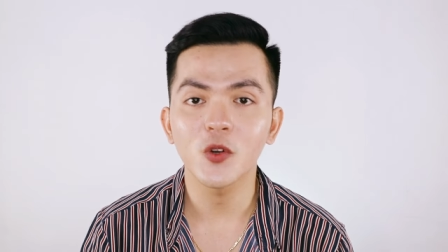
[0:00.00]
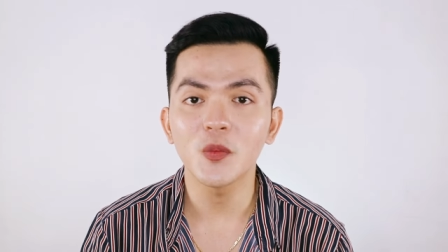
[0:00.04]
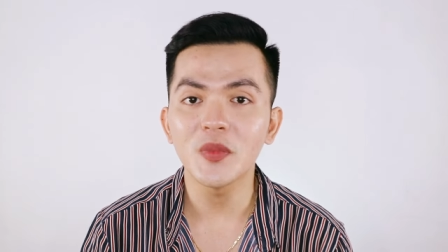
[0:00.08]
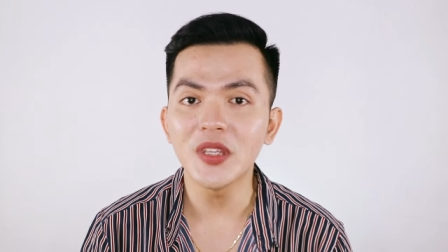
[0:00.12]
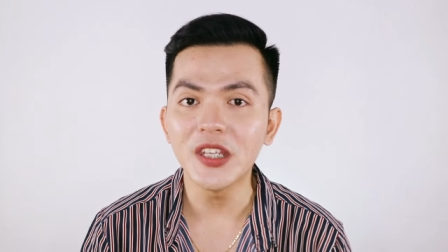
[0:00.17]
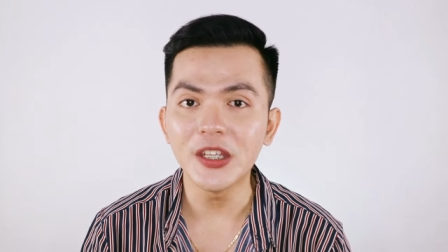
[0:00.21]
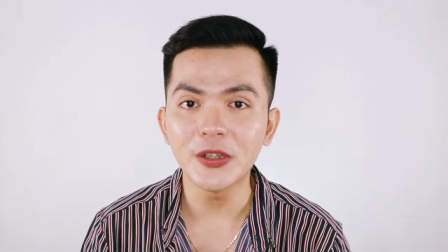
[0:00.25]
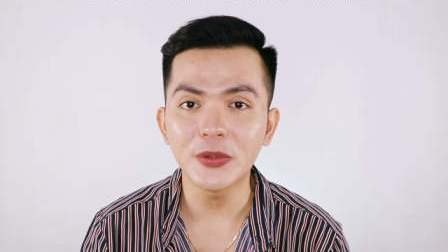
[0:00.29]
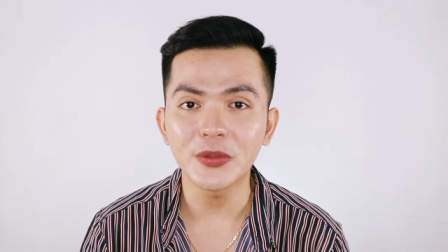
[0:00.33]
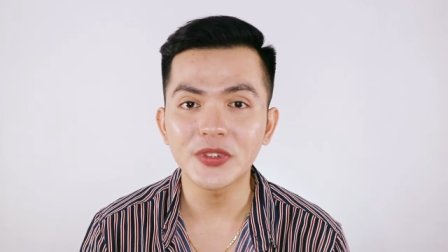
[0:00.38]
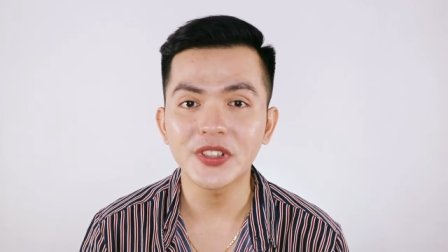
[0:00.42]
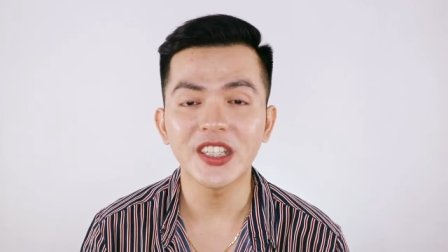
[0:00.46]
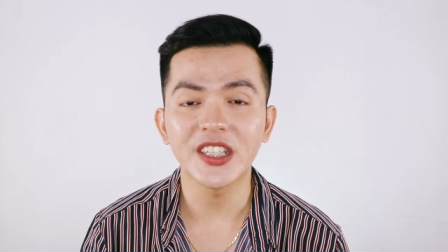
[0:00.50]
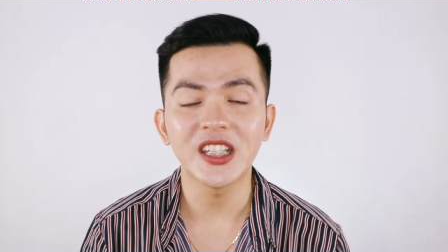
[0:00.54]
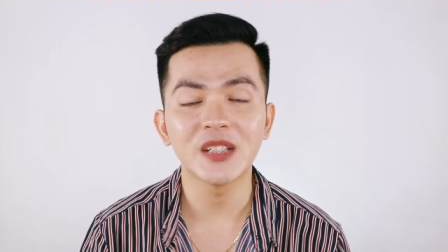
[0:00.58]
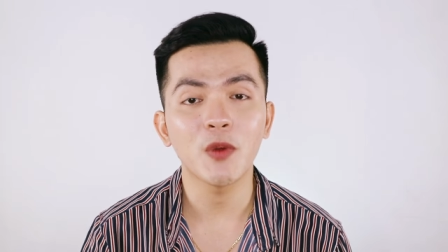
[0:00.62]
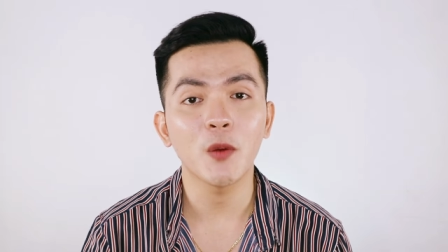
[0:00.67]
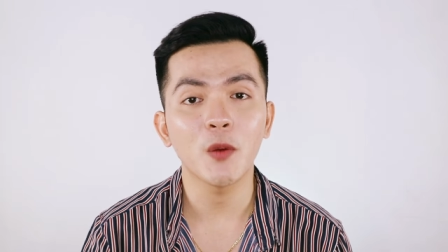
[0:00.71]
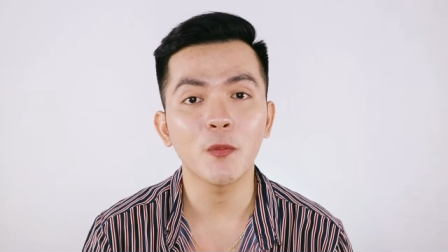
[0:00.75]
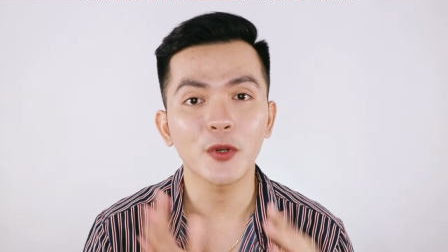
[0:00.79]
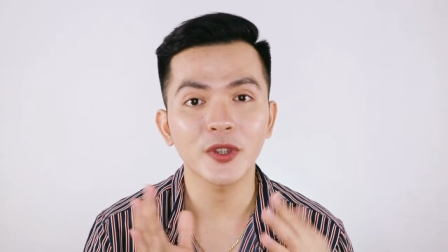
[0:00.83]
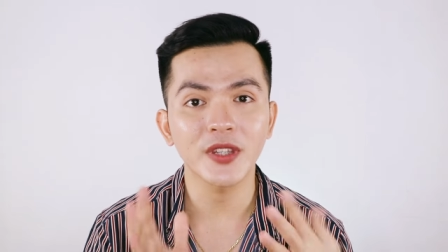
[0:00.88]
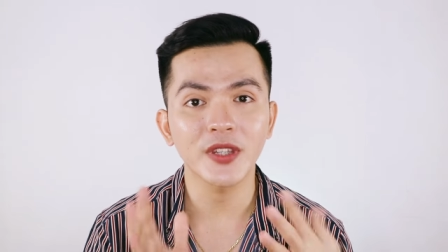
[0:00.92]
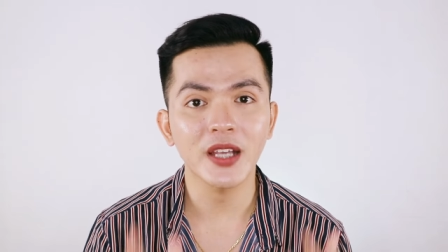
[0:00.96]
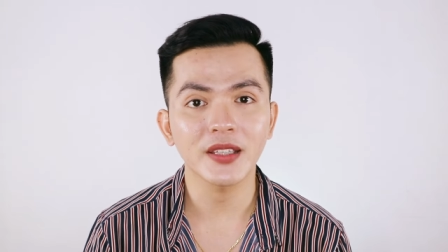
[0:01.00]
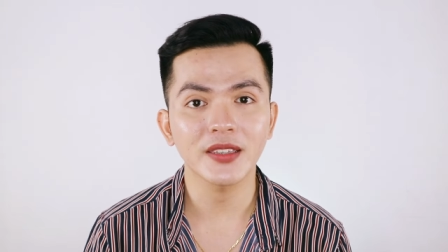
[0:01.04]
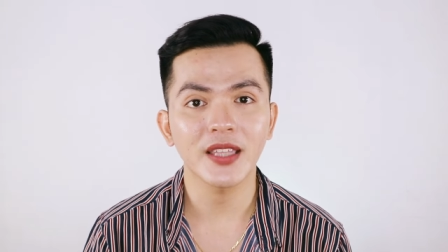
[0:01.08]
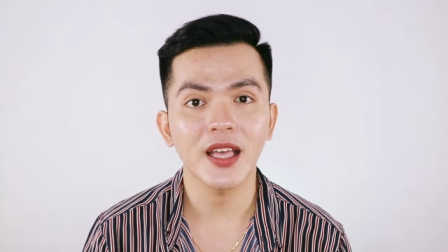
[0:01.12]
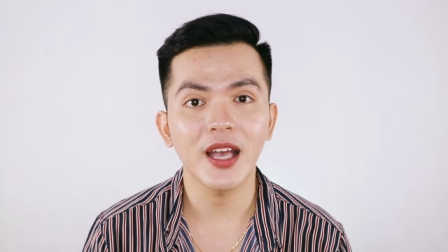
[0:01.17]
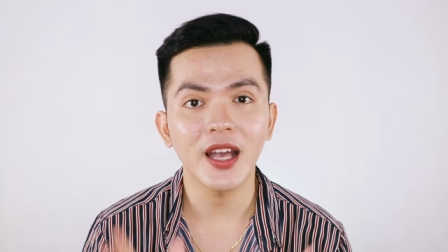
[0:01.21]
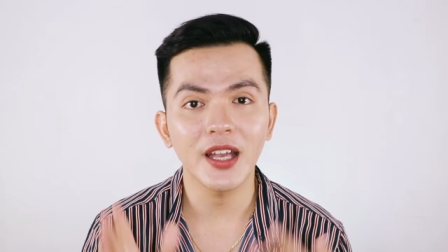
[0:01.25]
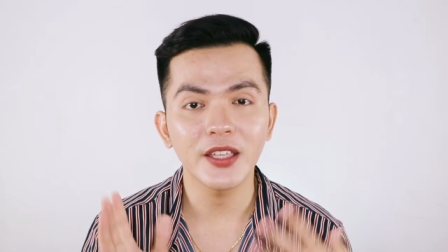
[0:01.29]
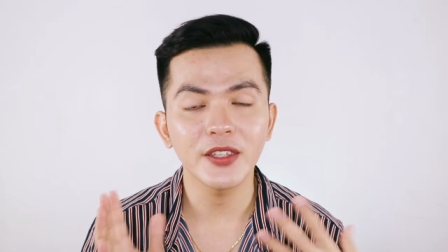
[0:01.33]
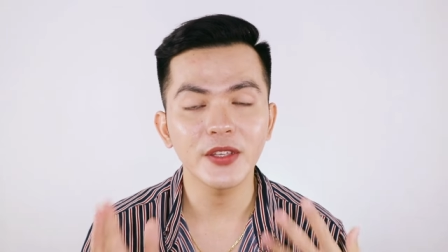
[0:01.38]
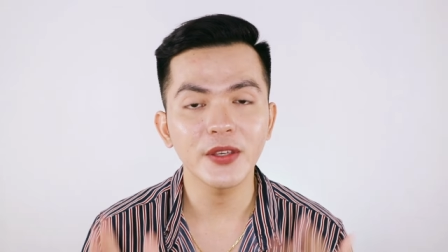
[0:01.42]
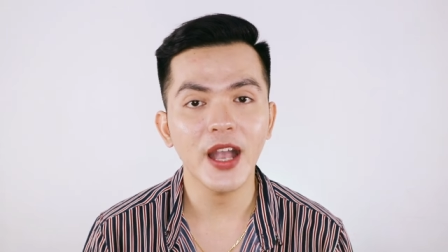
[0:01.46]
so meaning to say na
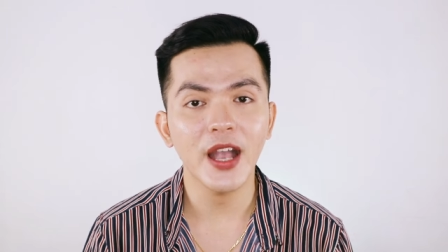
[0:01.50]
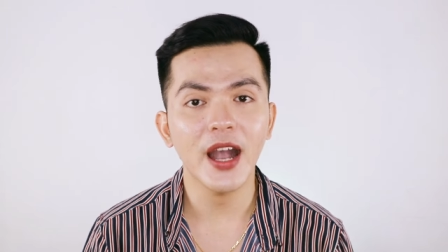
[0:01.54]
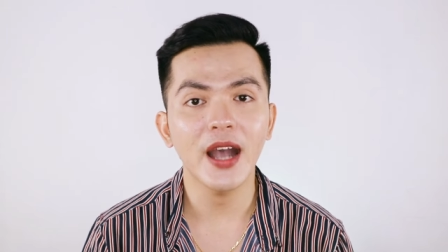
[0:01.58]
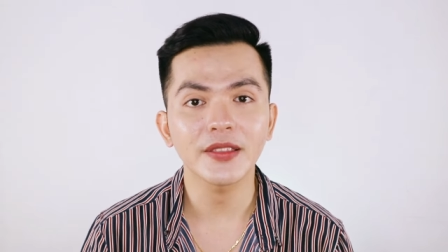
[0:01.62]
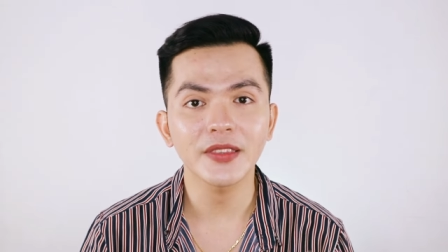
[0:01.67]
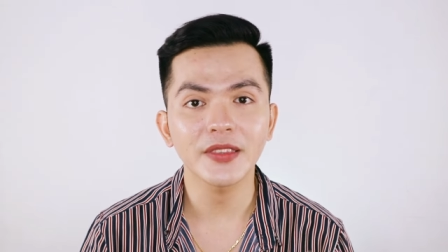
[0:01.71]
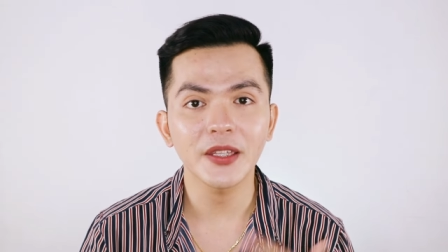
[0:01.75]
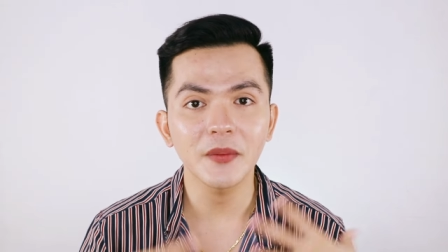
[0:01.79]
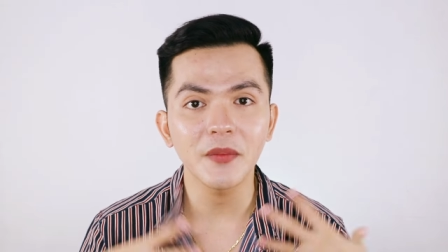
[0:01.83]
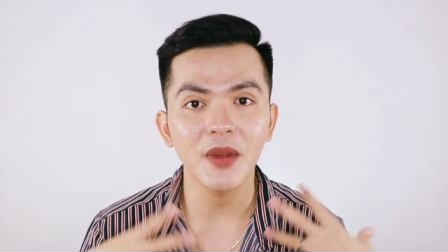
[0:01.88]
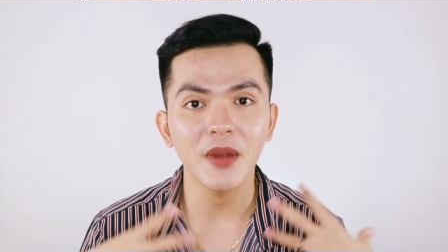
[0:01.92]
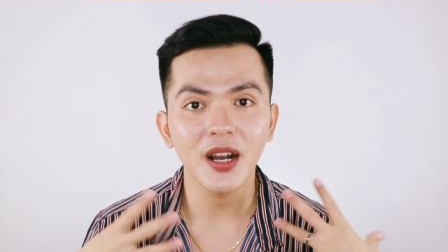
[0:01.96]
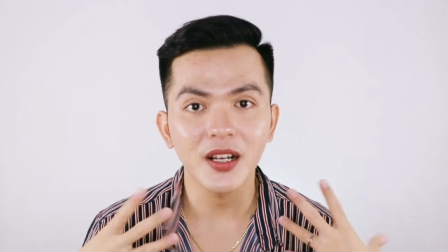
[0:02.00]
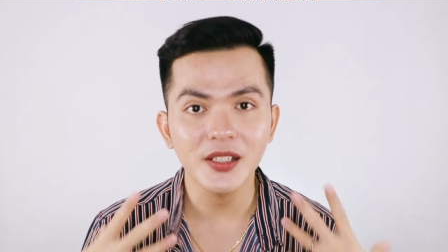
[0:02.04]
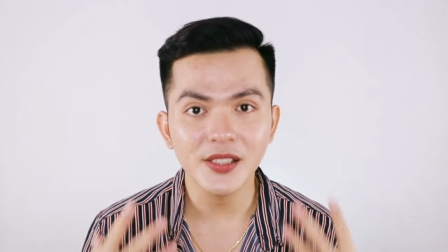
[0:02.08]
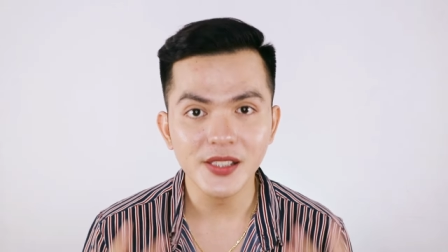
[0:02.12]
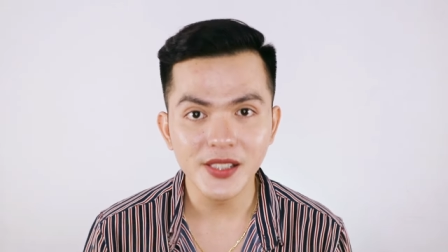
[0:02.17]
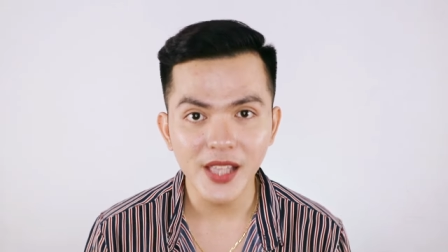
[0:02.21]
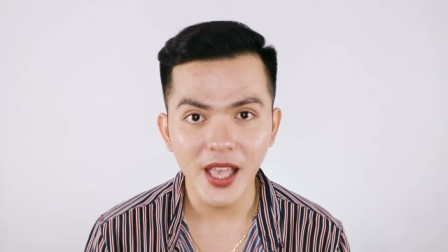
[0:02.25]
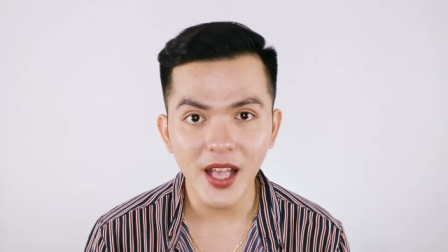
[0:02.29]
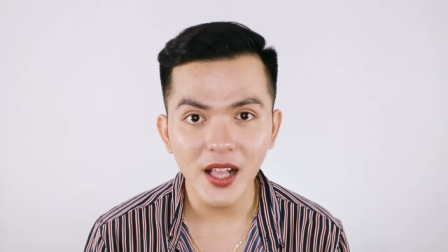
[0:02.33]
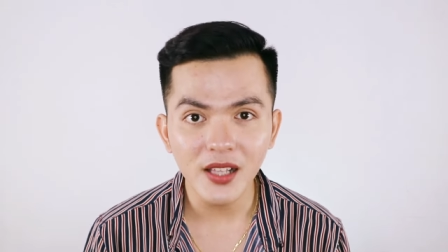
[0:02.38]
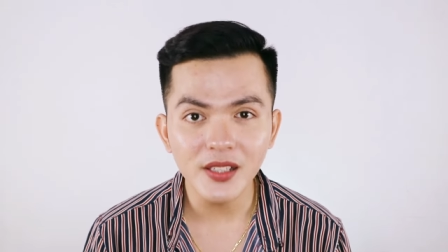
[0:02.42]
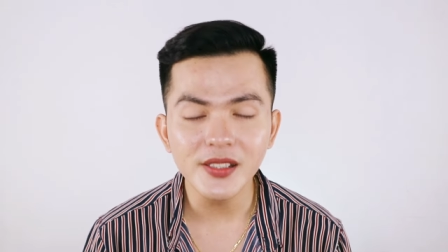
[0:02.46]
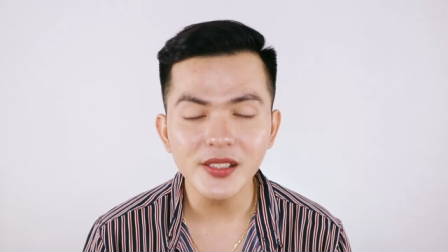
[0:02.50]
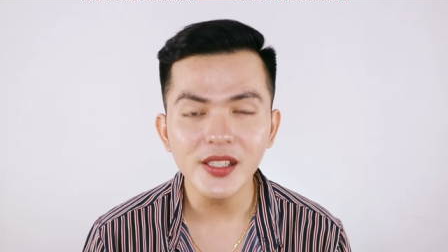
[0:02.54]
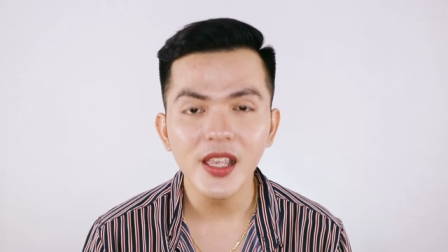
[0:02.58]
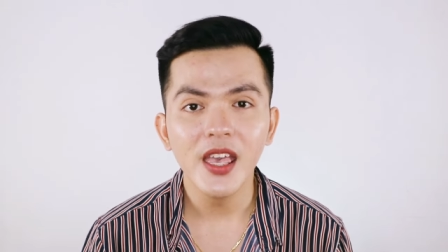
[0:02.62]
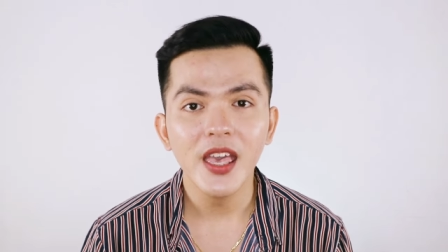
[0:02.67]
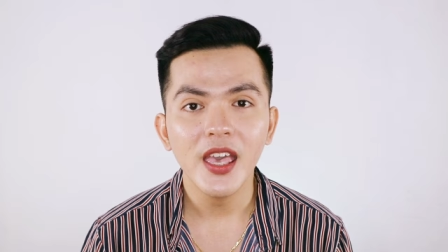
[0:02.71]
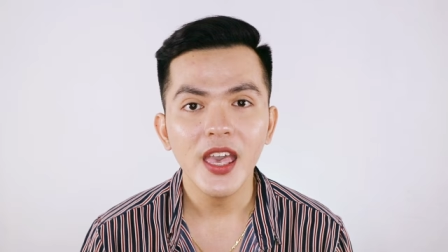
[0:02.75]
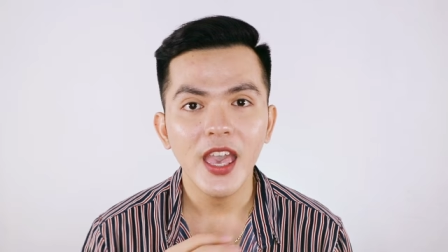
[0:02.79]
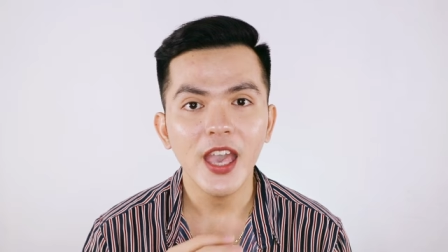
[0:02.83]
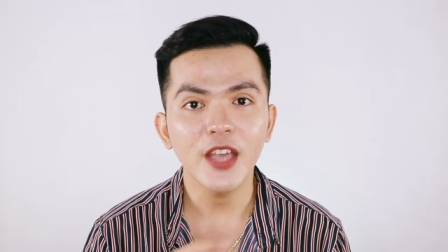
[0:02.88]
poprotektahan niya yung ating mga cells